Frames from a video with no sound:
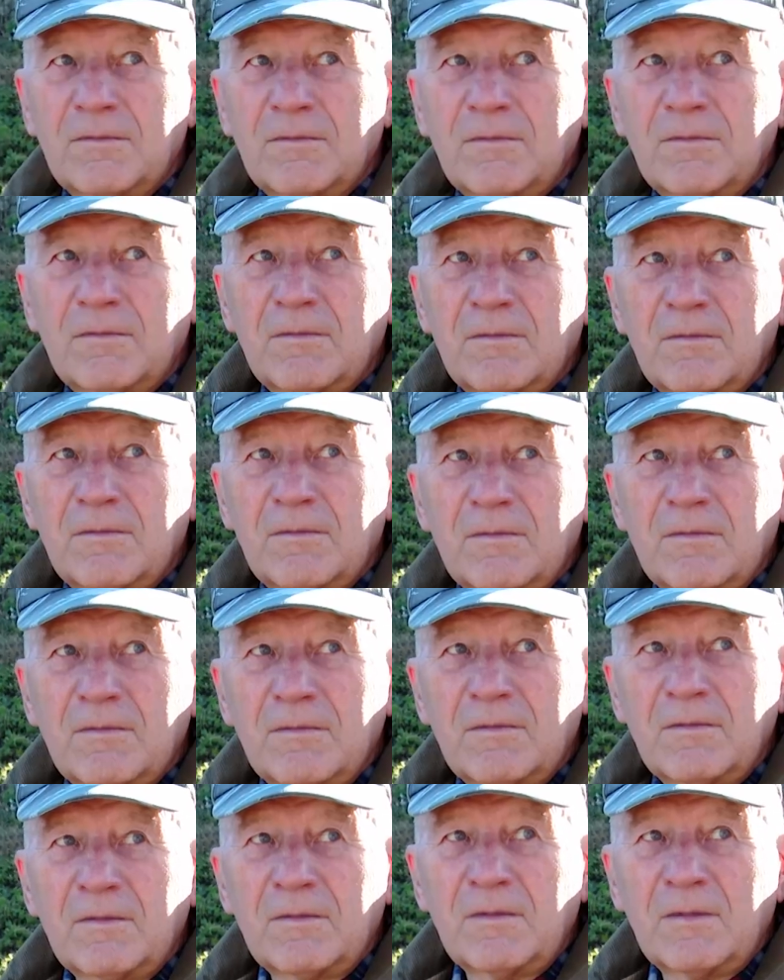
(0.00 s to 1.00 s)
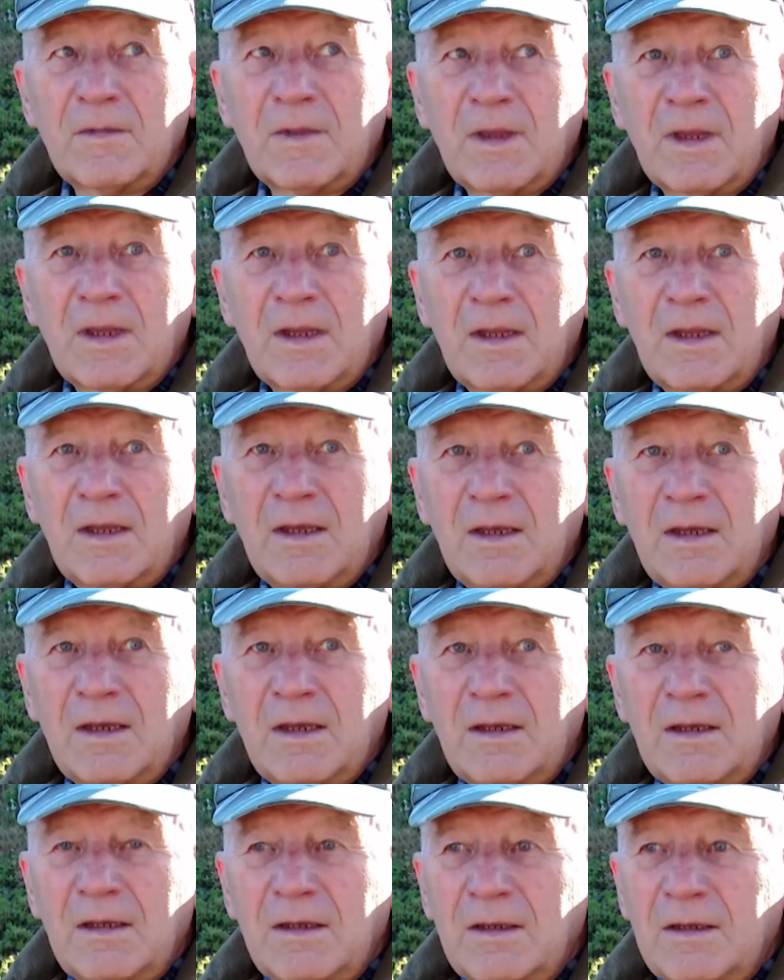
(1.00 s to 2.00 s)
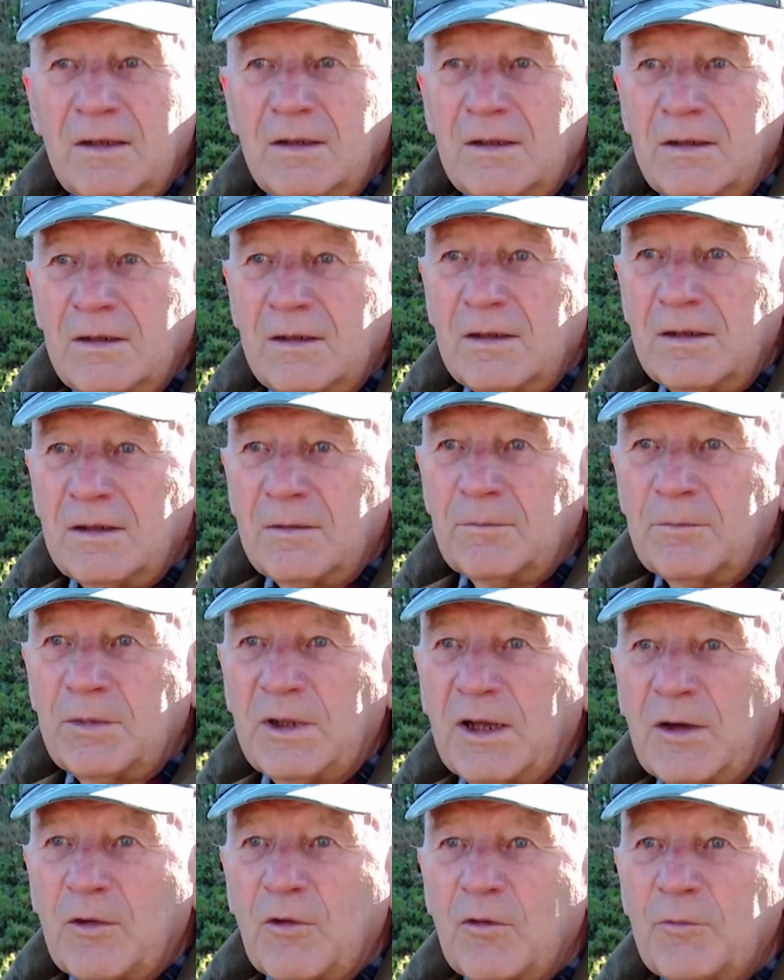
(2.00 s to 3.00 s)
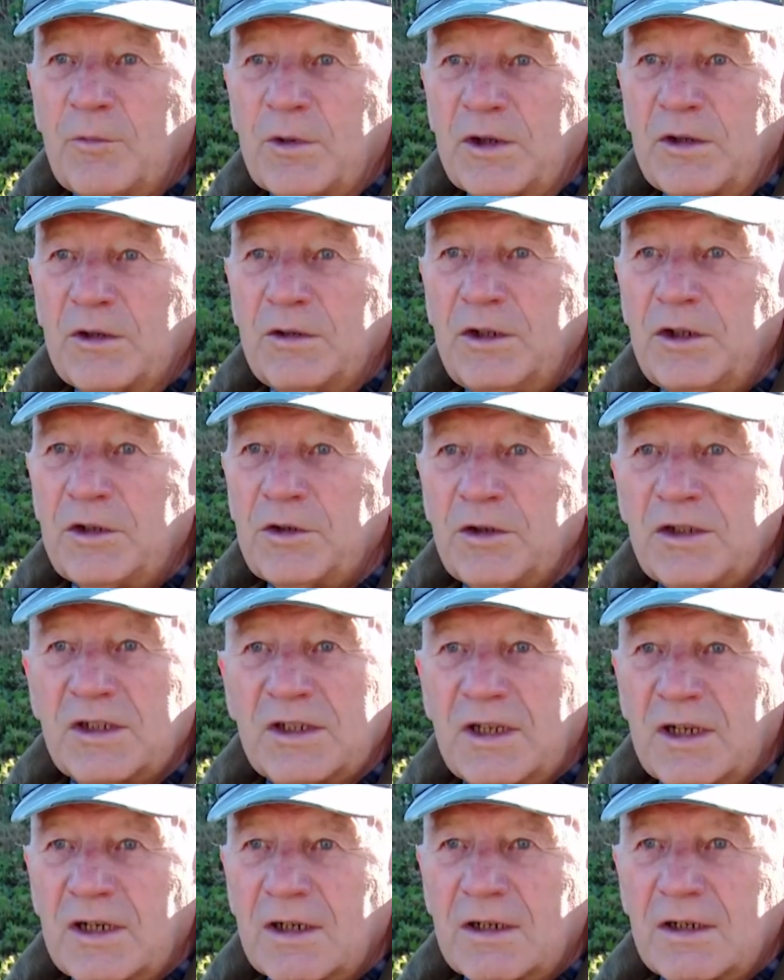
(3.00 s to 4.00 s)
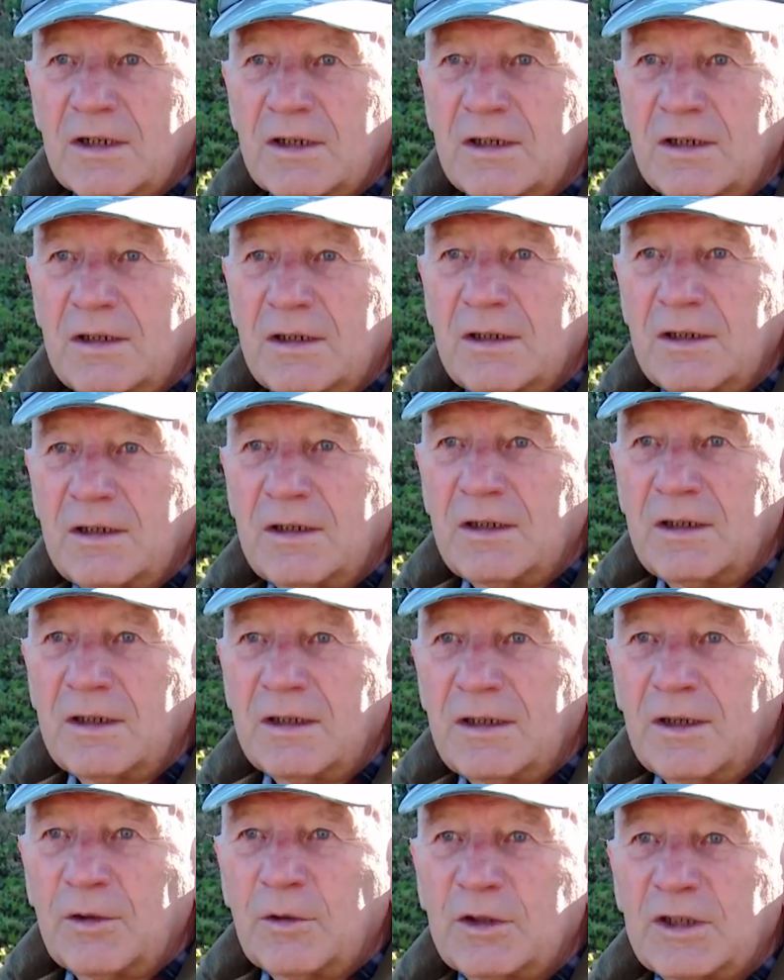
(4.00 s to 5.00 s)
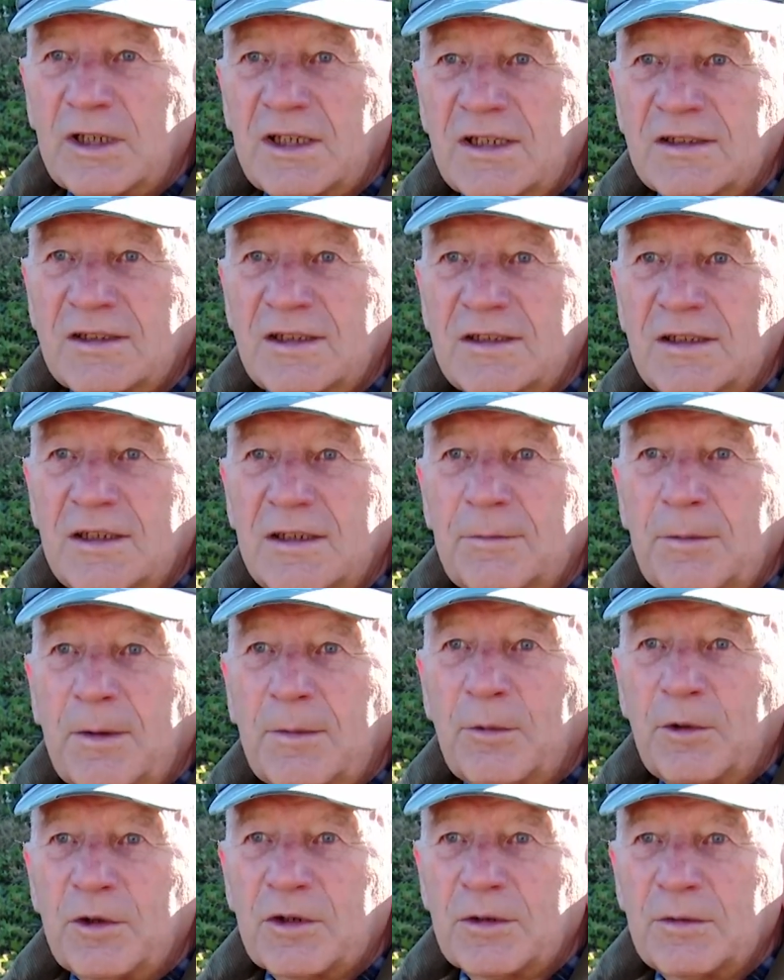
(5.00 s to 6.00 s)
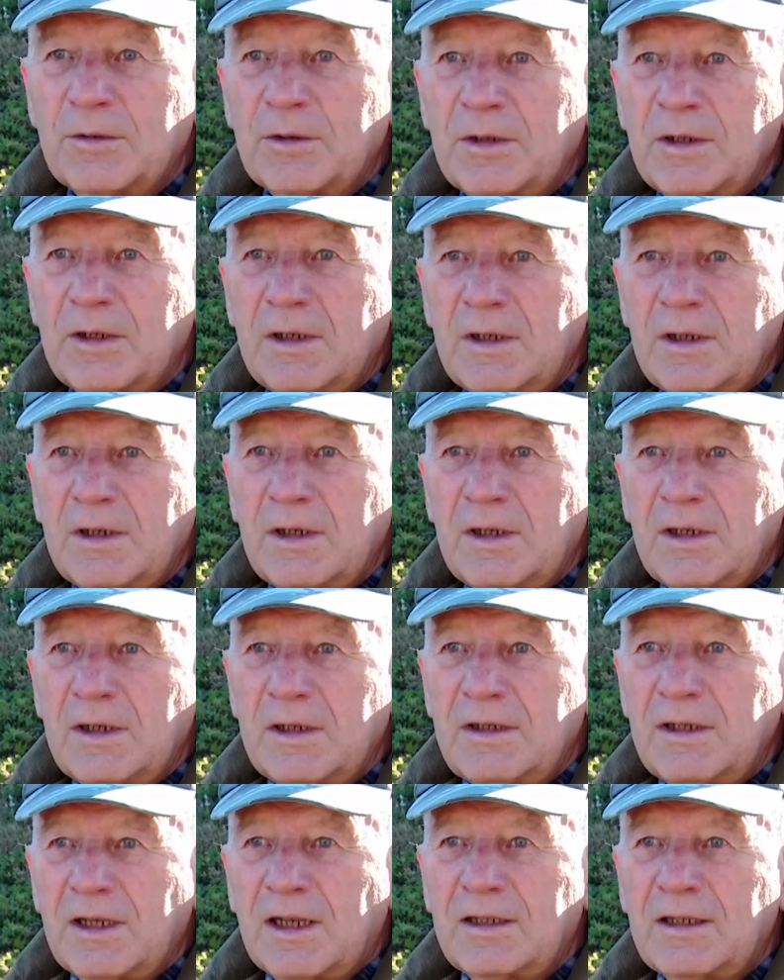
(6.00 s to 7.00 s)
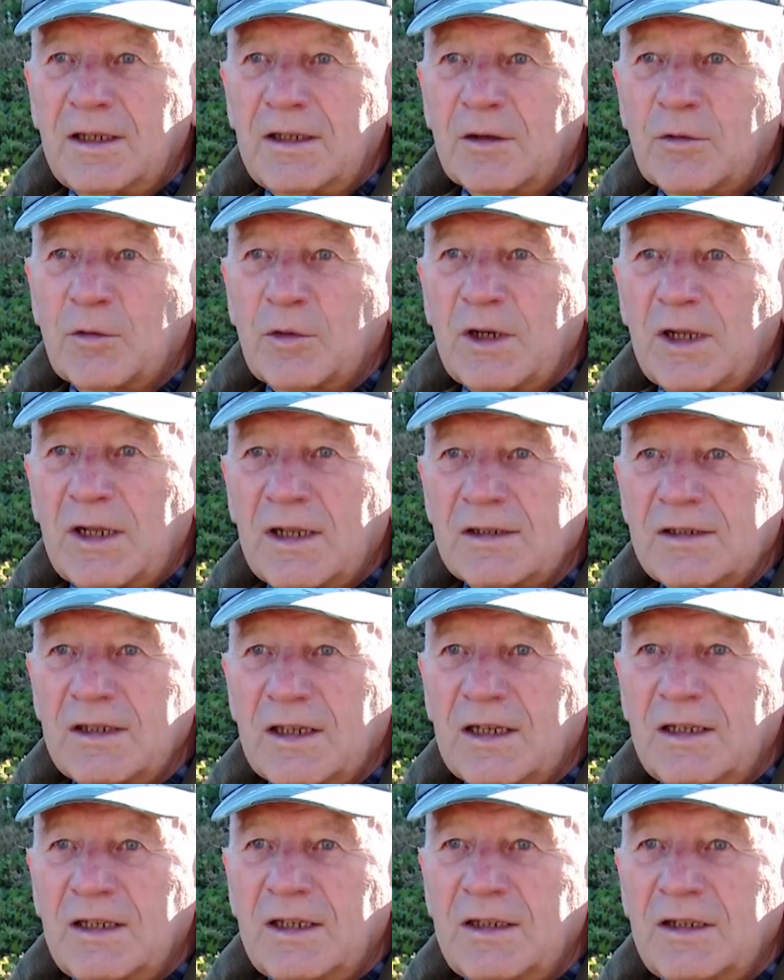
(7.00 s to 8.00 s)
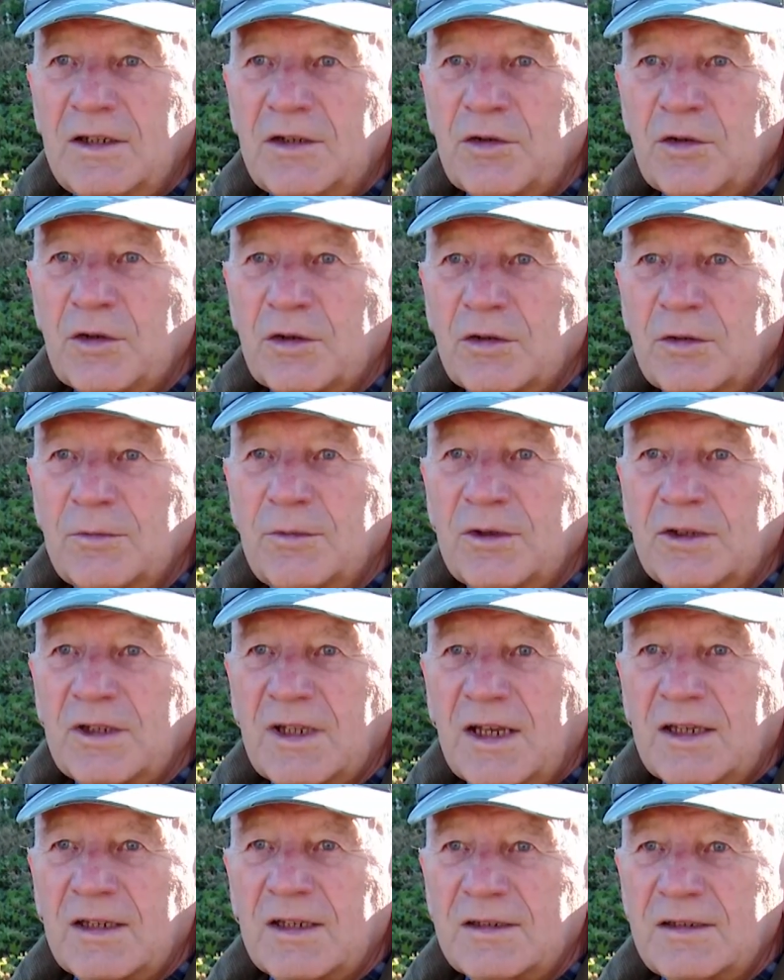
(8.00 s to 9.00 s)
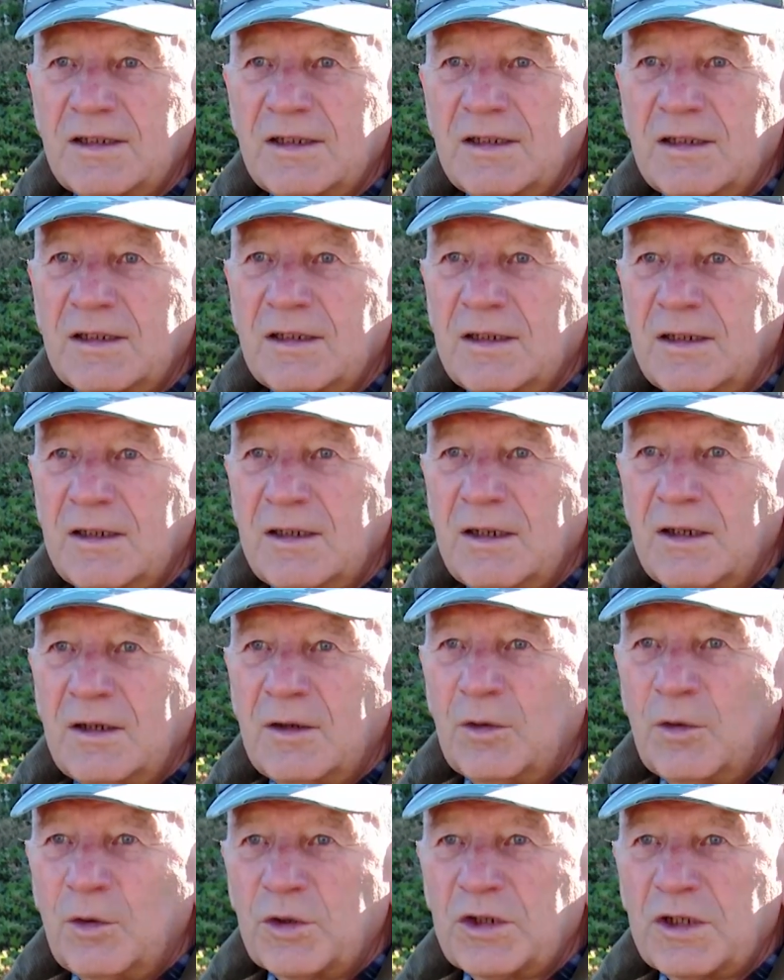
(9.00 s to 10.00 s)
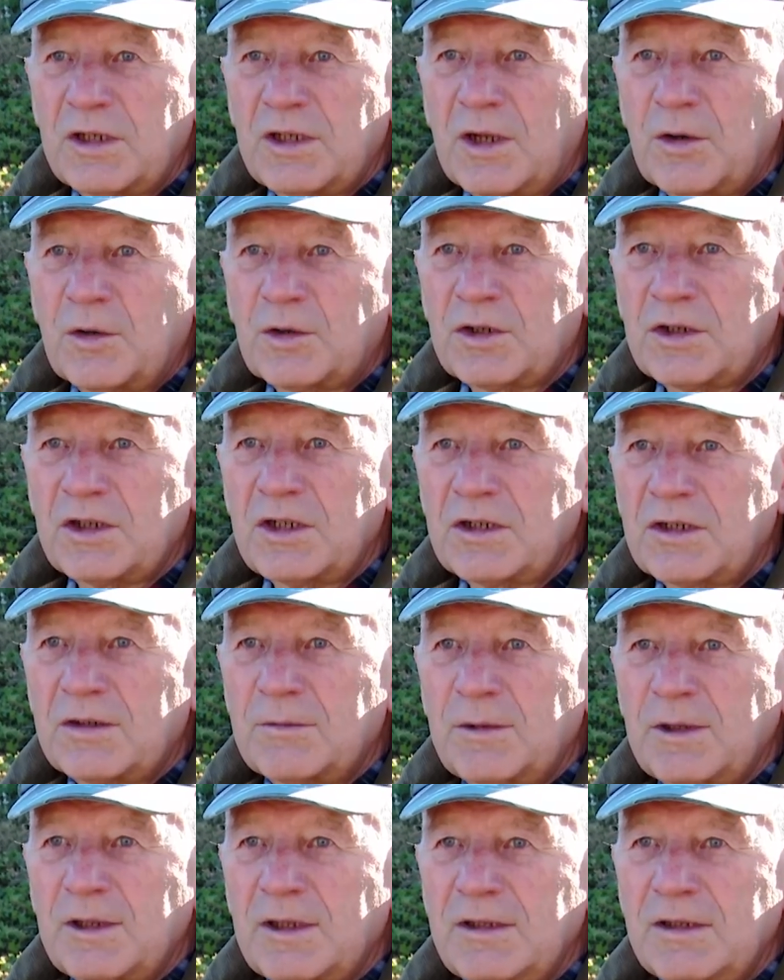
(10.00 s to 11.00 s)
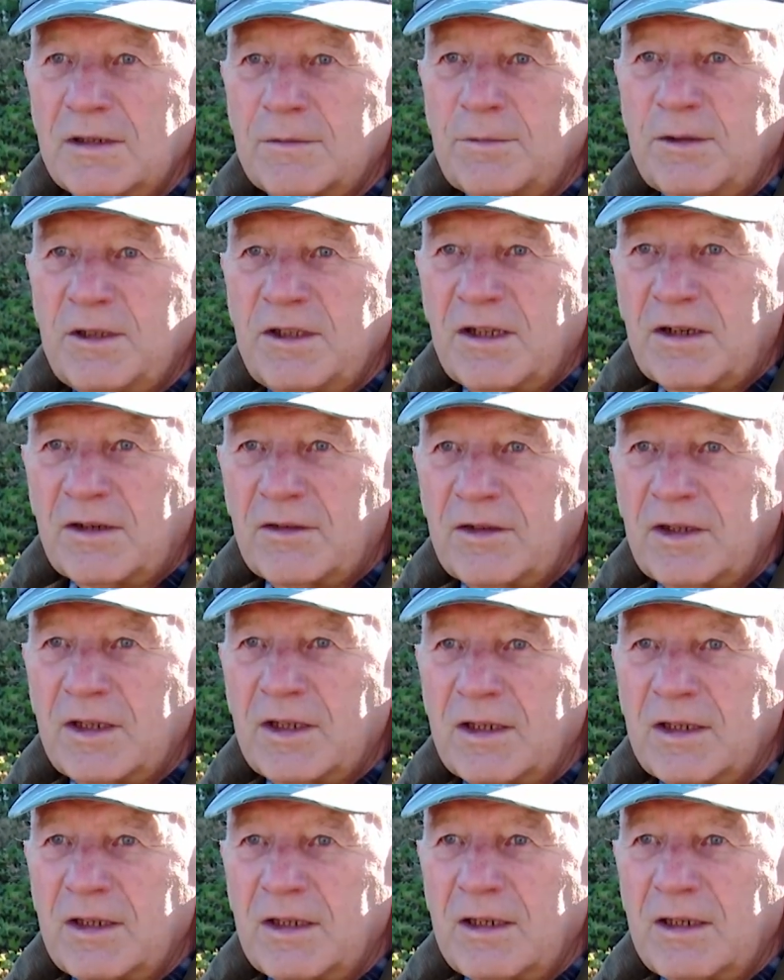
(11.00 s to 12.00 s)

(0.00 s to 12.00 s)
Валентин Волков с теплотой вспоминает соседку. Плохого про нее ничего не скажешь. Я говорю, так, и соседи побольше вы. Никогда не ругалась, никогда ничего, чтобы вот как соседи. Очень хорошая женщина была, дисциплинированная.